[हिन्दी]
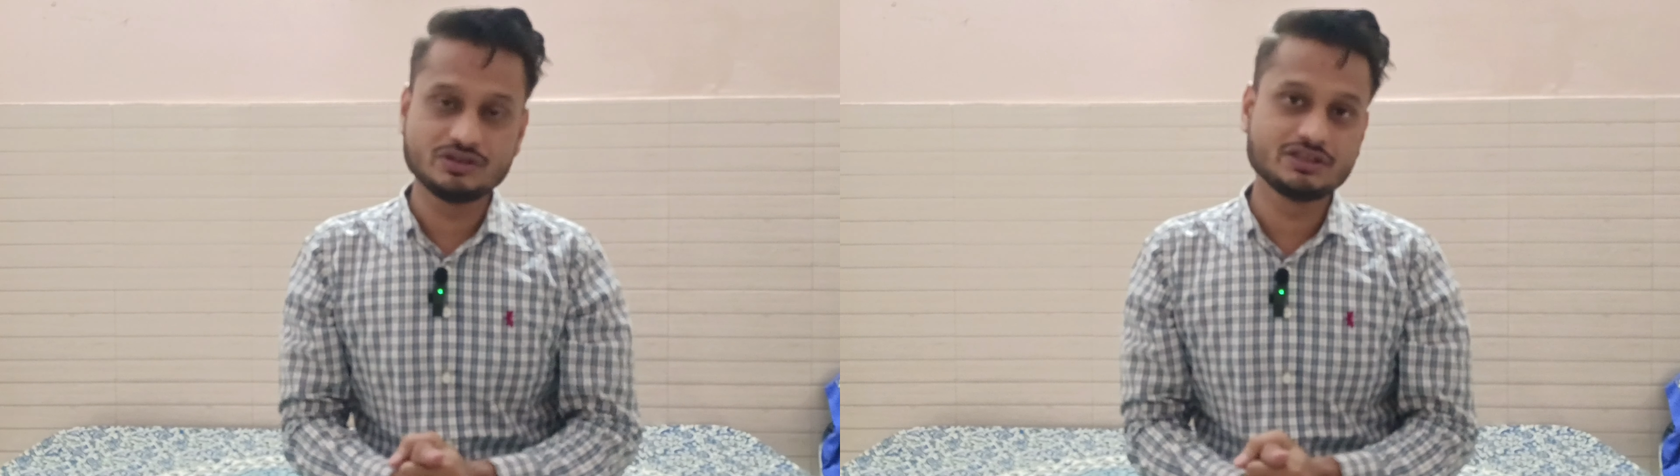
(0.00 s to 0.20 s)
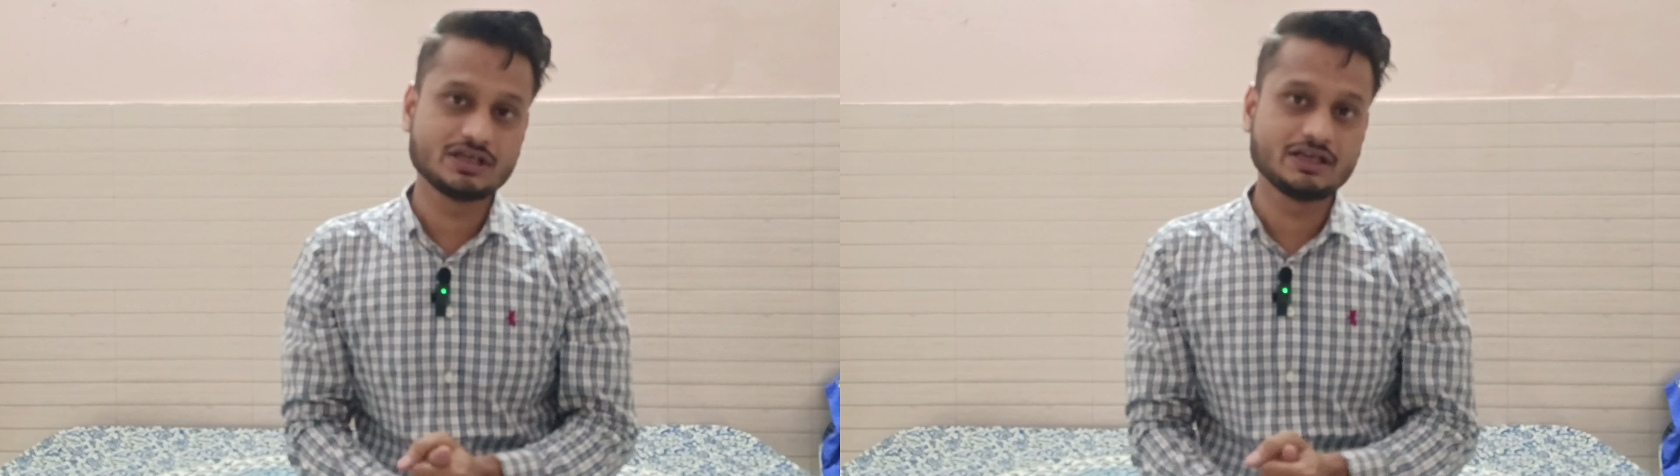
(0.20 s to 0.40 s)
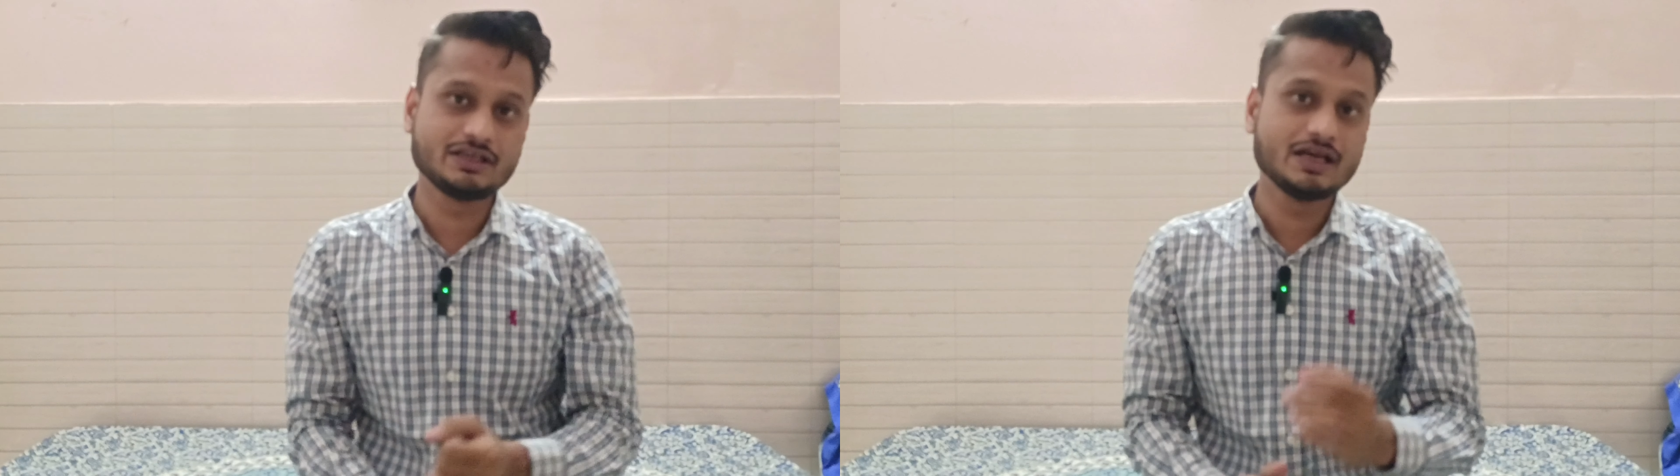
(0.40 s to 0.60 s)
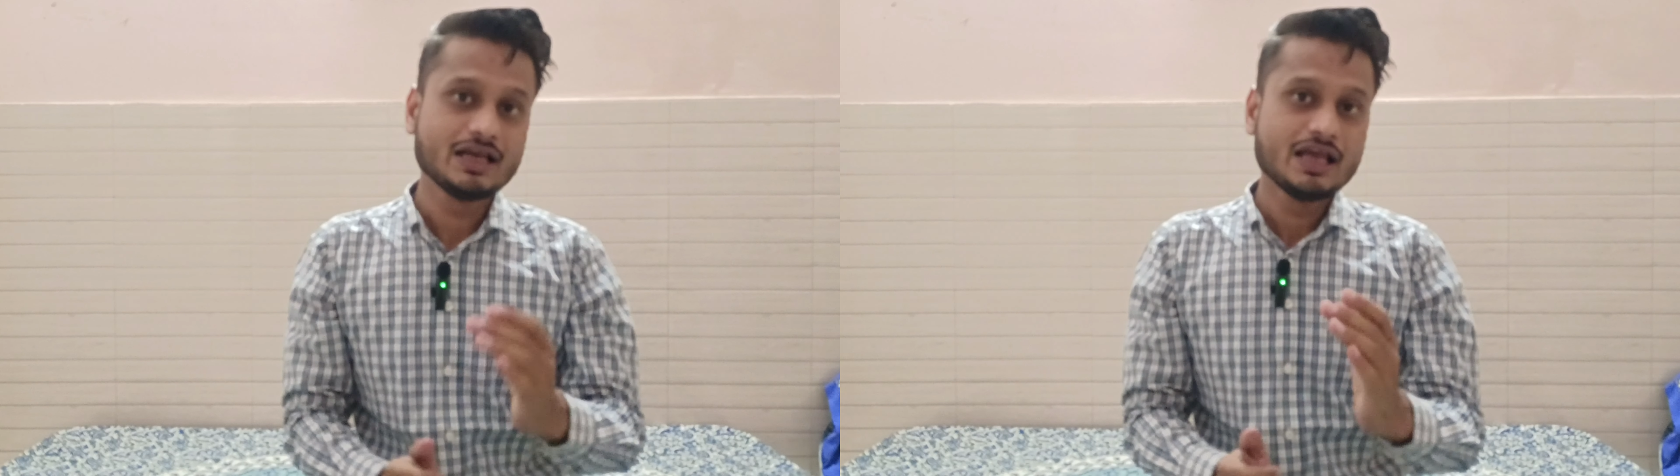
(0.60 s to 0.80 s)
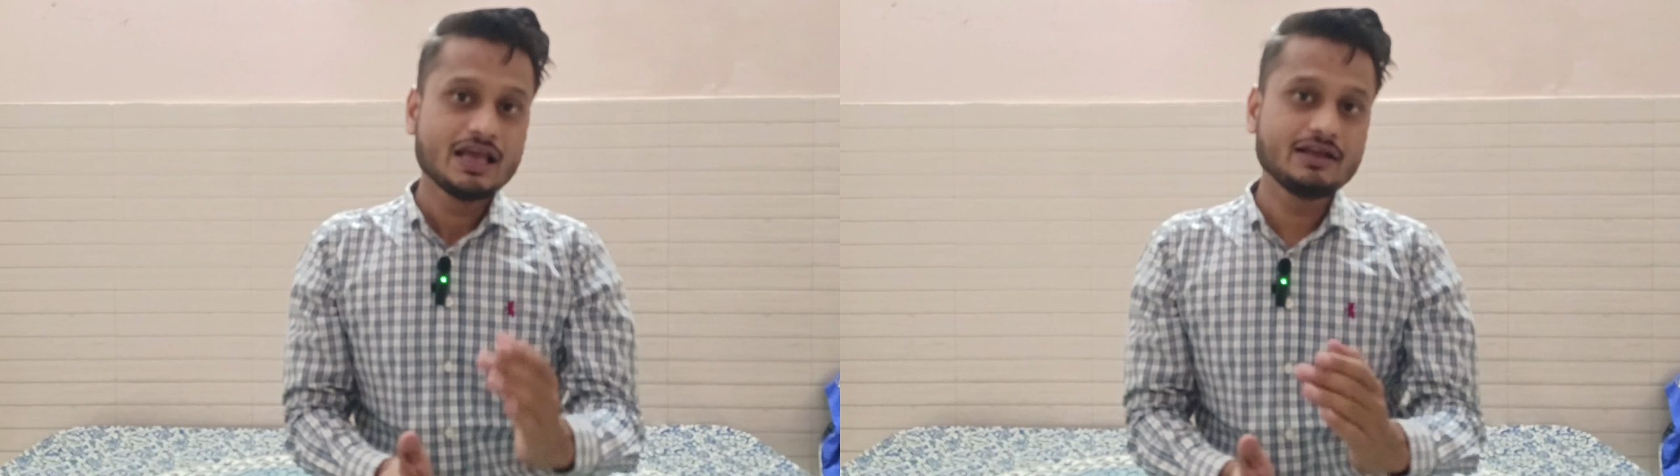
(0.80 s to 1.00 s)
होनी चाहिए
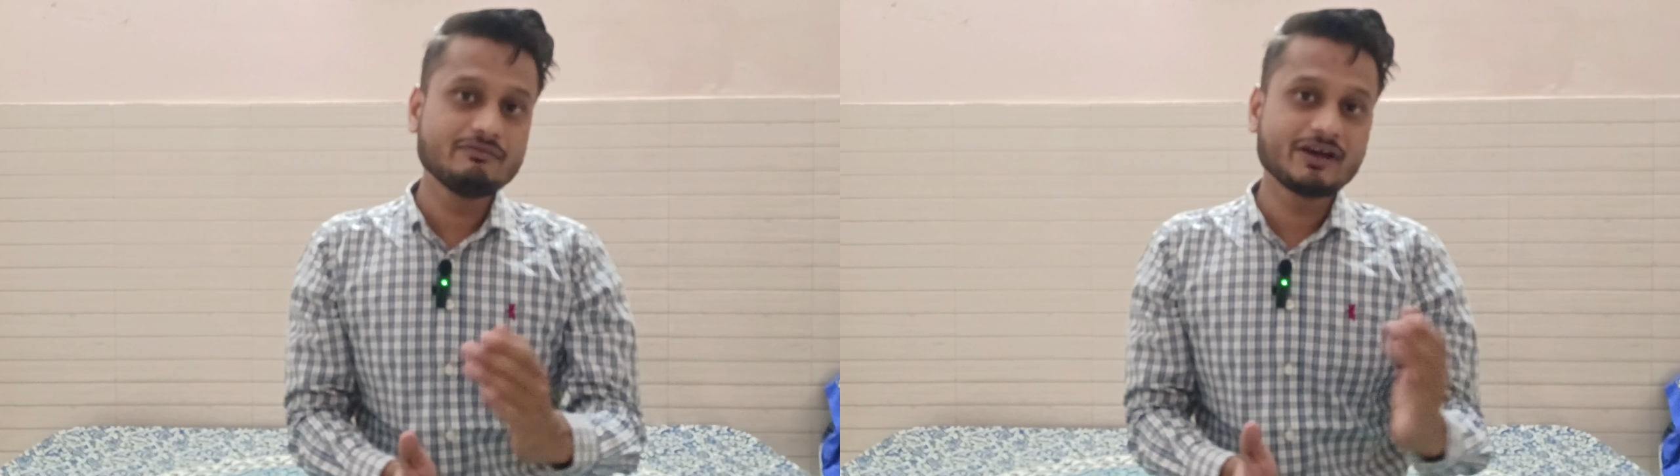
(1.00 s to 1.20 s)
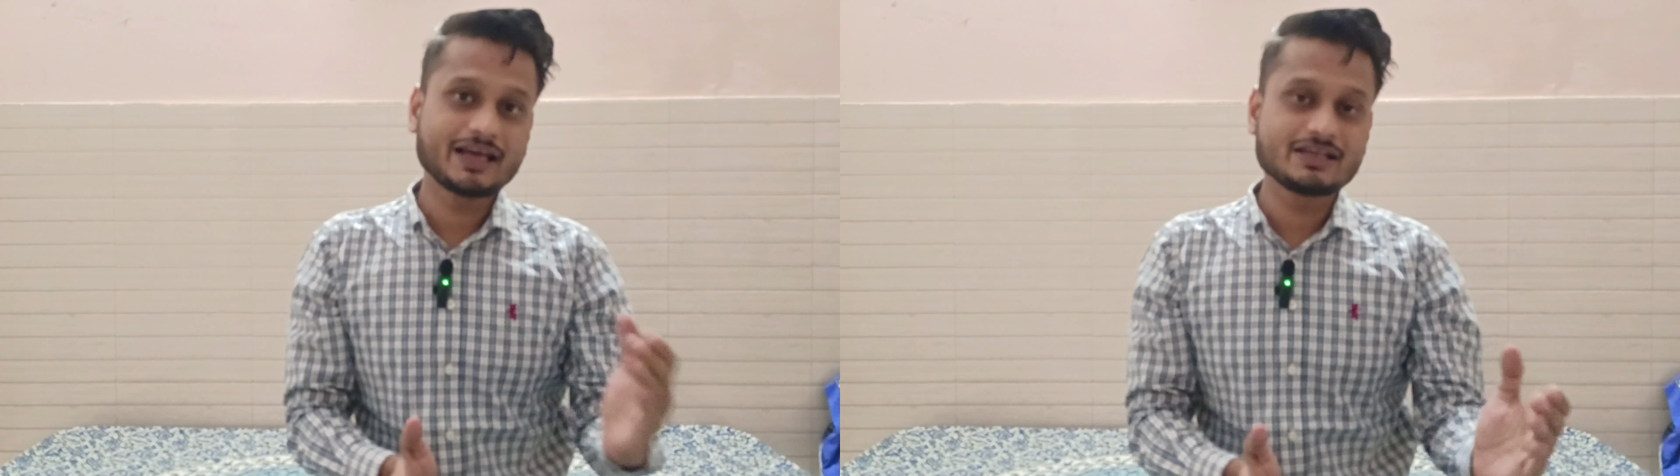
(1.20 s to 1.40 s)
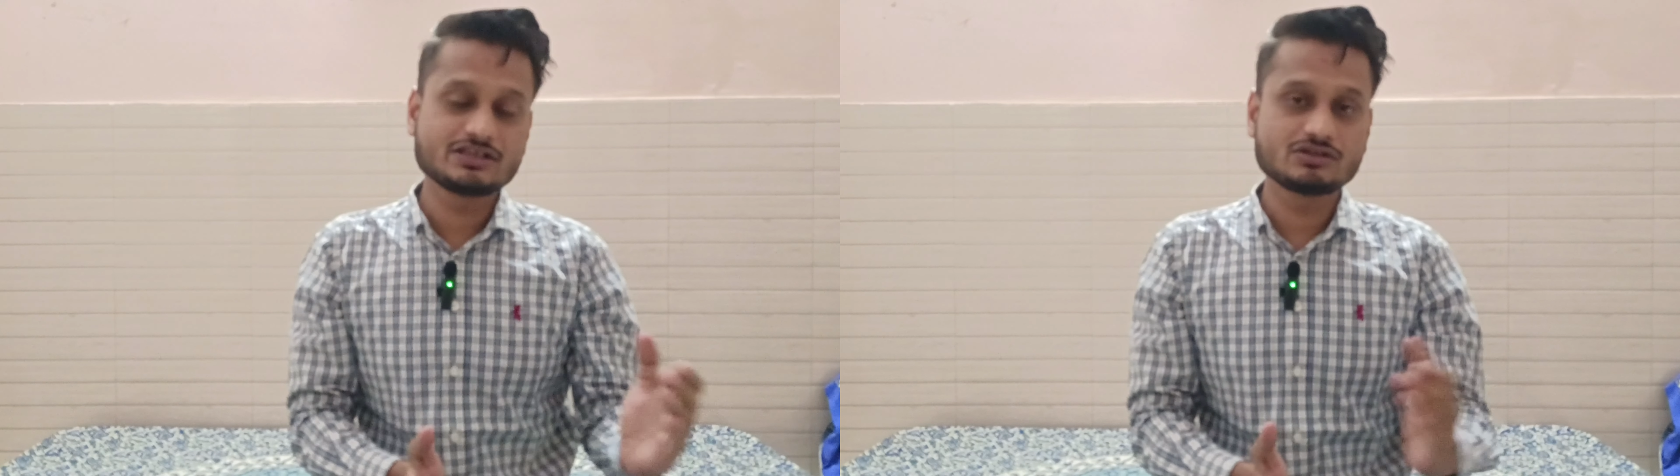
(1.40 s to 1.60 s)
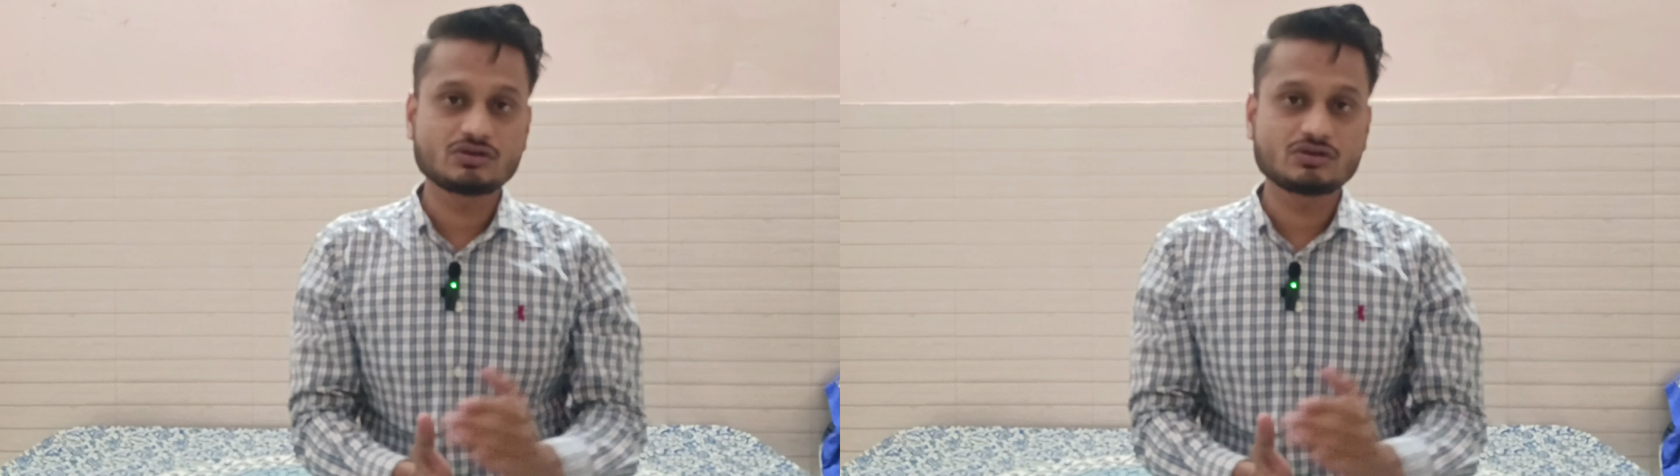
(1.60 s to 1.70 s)
इन वैकेंसीज